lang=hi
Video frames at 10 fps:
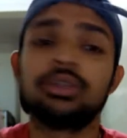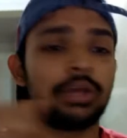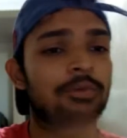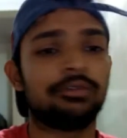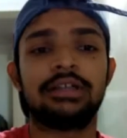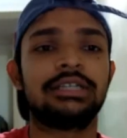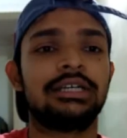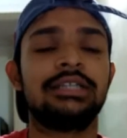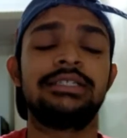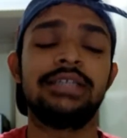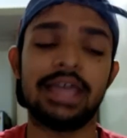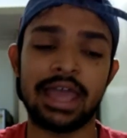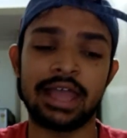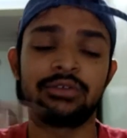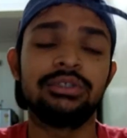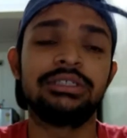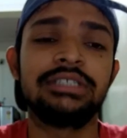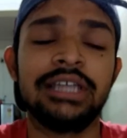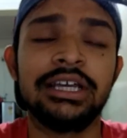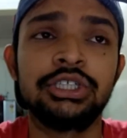तो आपको वहाँ जाना चाहिए एंड कुछ
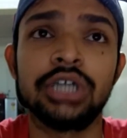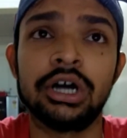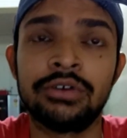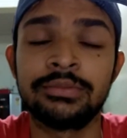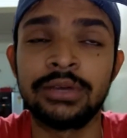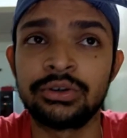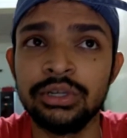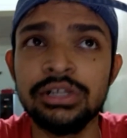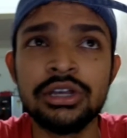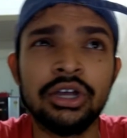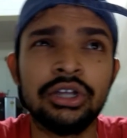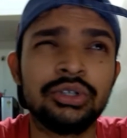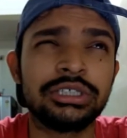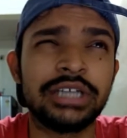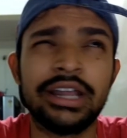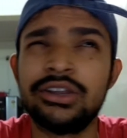चीज़ें लाइक शावरमा रोल जो शायद